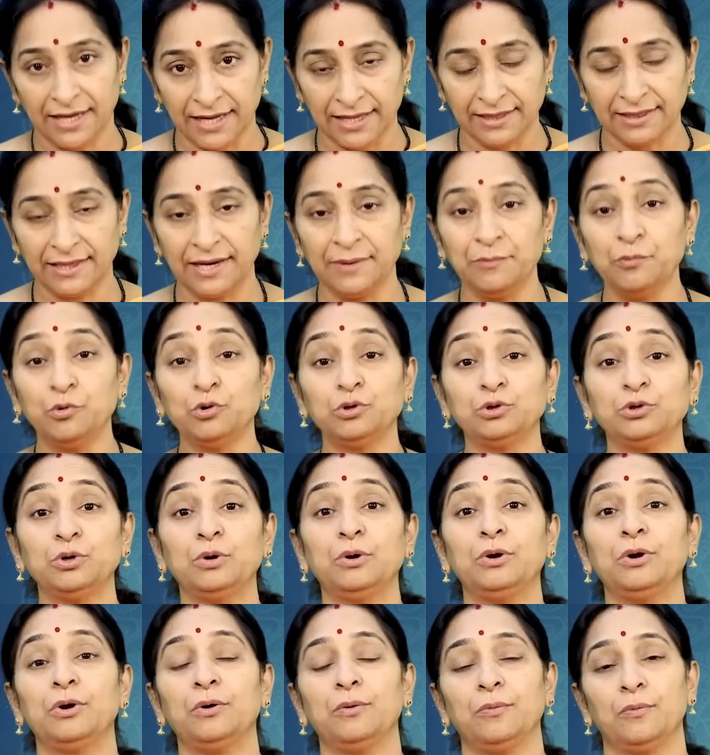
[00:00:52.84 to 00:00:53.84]
ఈ
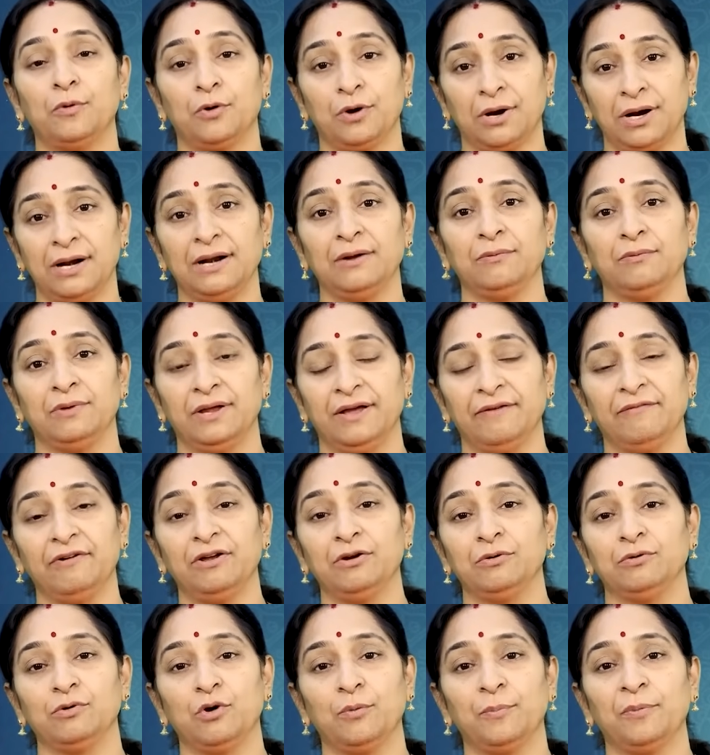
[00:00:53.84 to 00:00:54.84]
త్రిమూర్తుల్లో ఒకడు
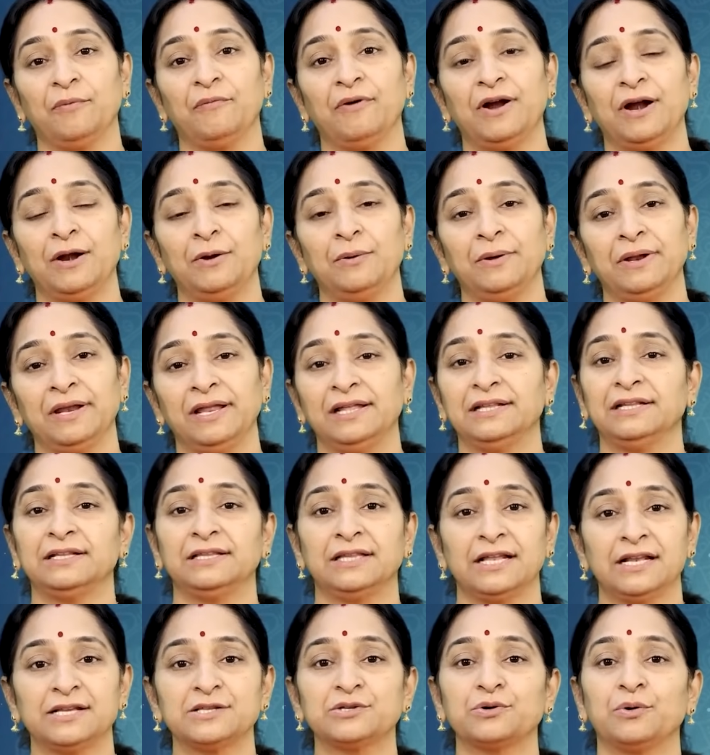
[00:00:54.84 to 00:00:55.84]
ఎవరు గొప్పవాళ్ళు అనేది
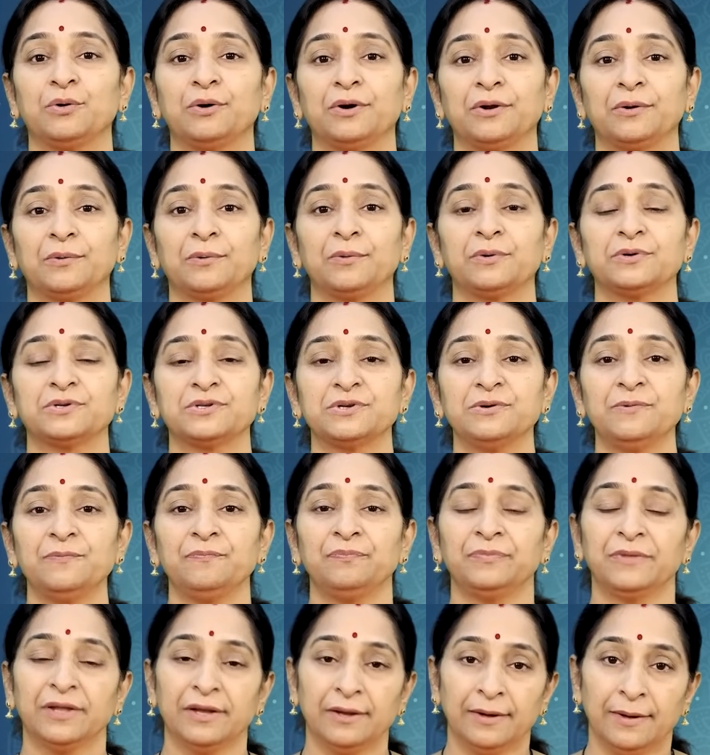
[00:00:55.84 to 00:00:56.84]
తెలుసుకోవడం కోసం
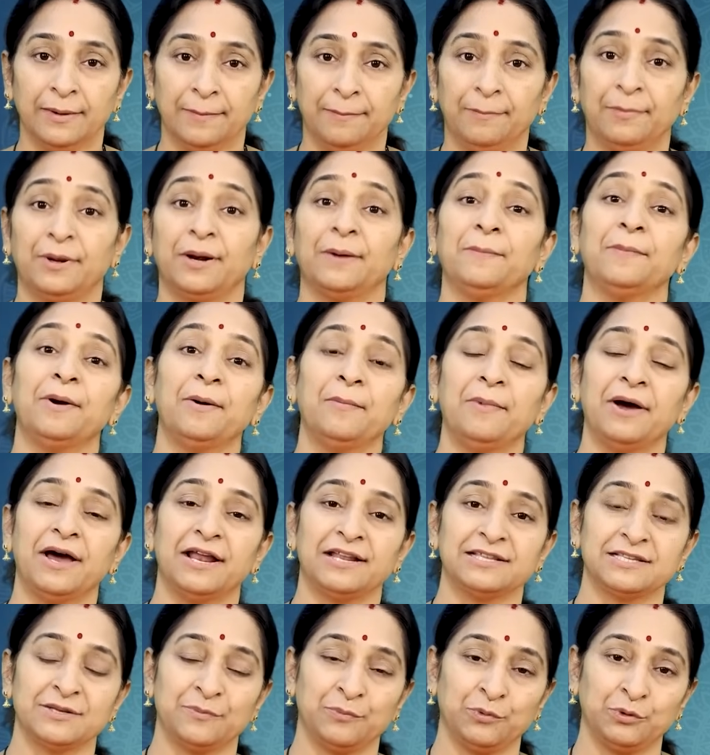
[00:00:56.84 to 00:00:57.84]

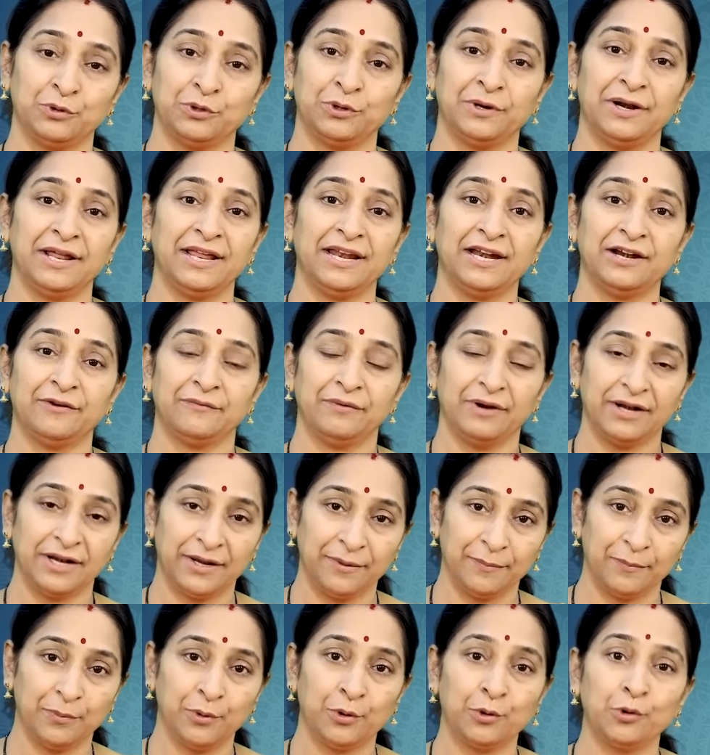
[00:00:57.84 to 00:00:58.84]
బ్రహ్మమానస
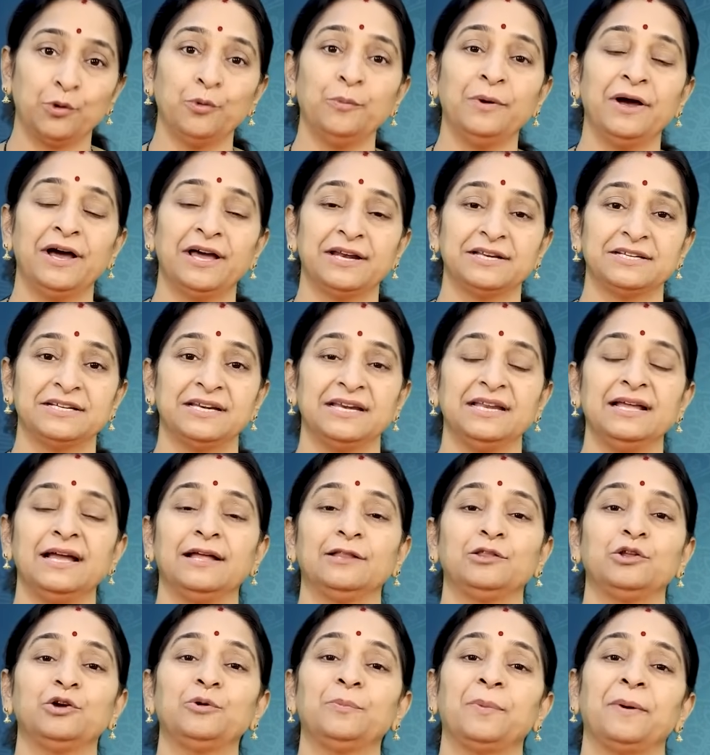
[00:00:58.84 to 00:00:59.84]
పుత్రుడైనటువంటి భృగు మహర్షిని
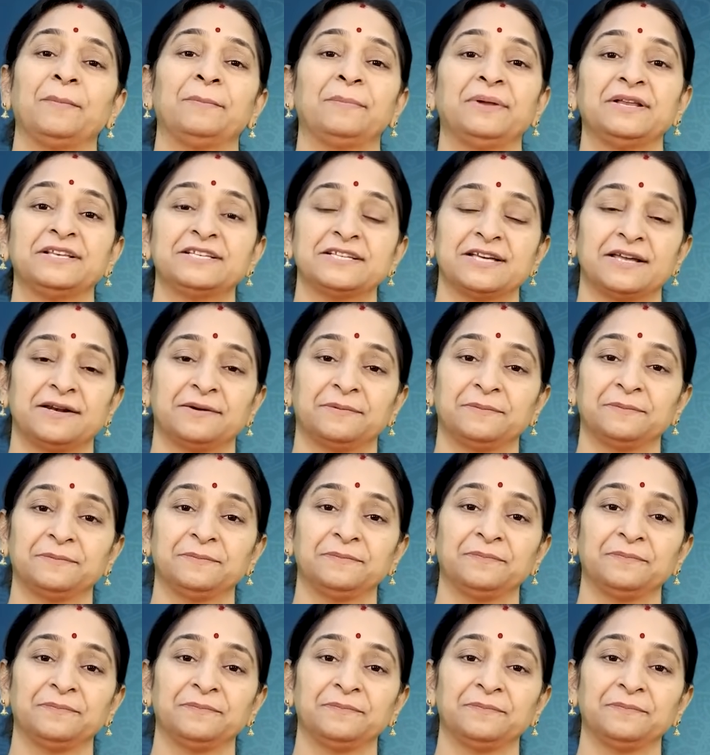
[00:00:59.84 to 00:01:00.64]
అందుకు పంపించారు